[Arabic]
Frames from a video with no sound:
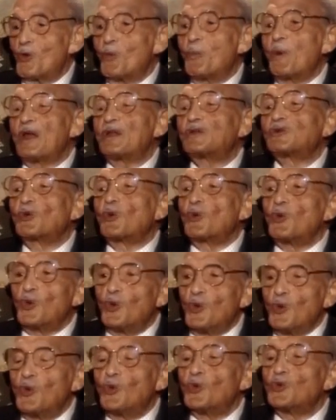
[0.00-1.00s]
وبقيت
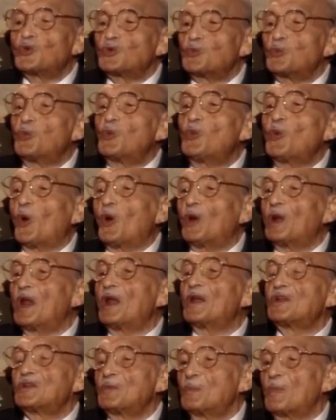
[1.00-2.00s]
كل أسبوع
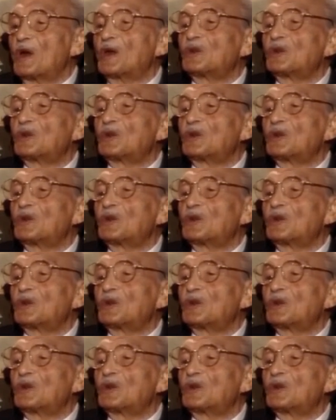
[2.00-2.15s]
لازم